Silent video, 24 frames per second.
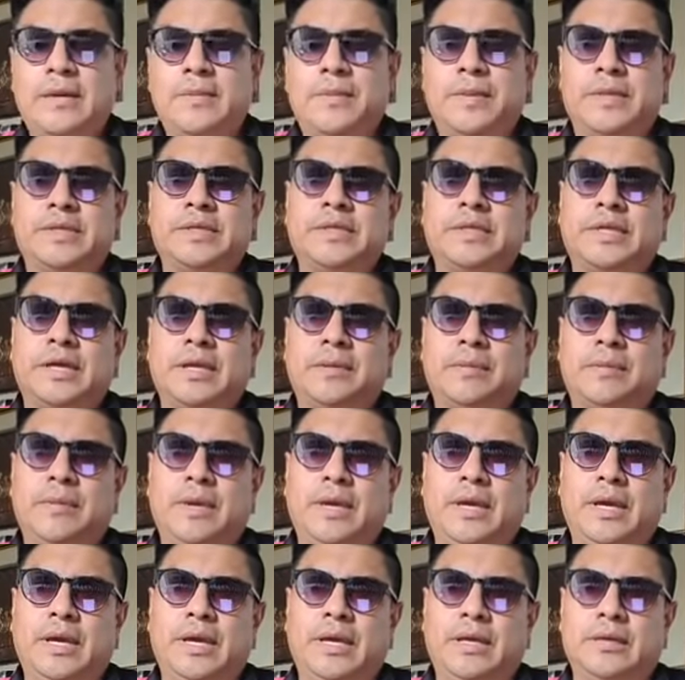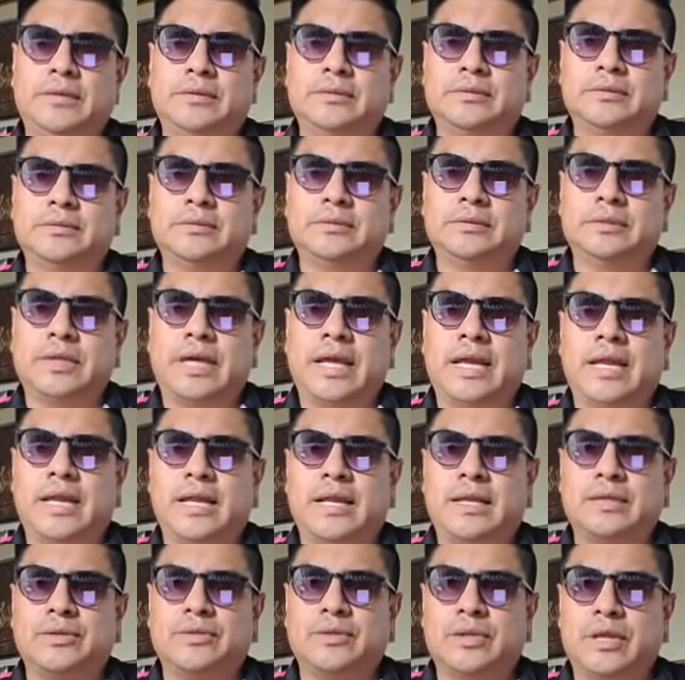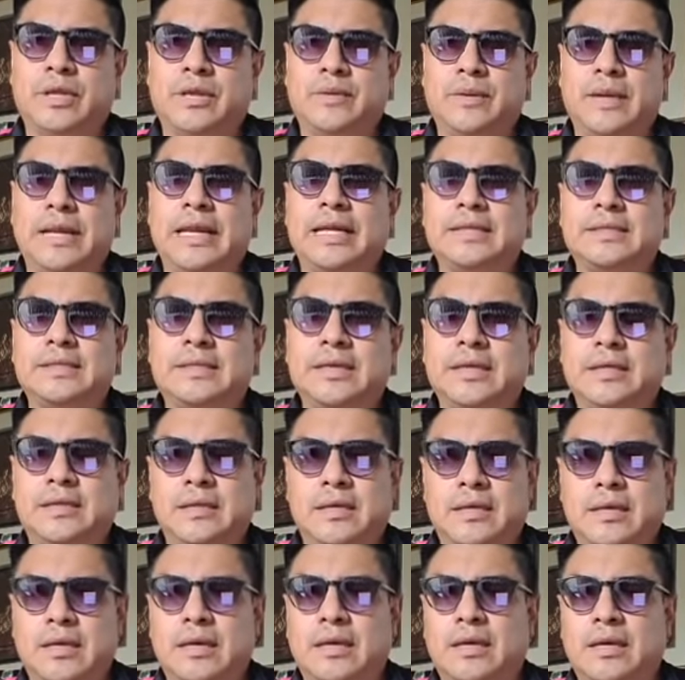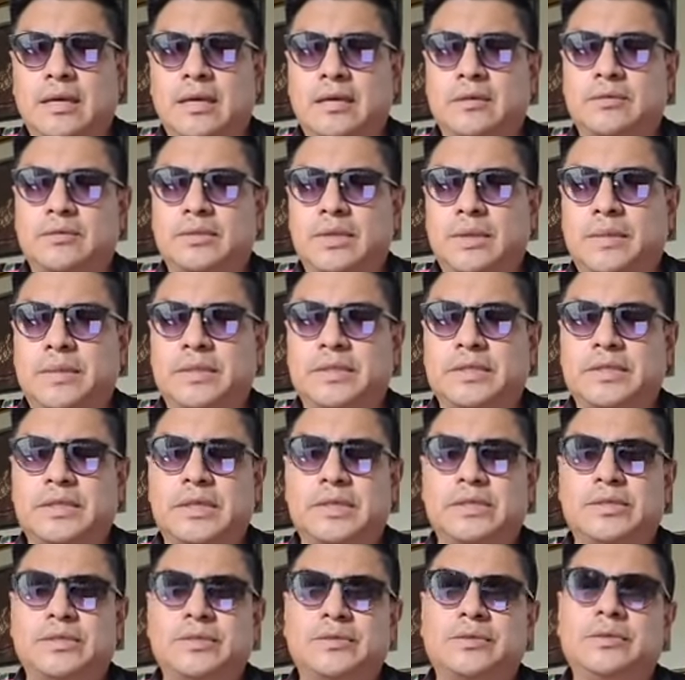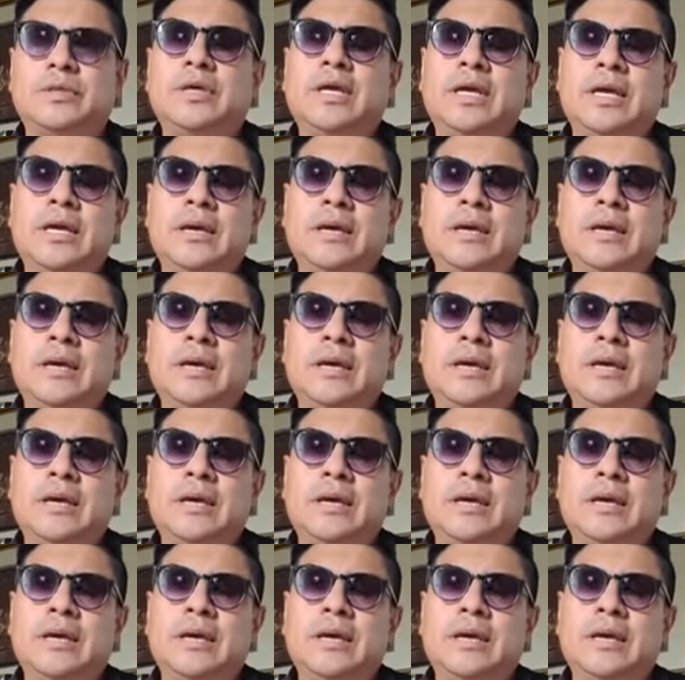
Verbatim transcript: presentarme en, la ciudad de Valencia, tenía una presentación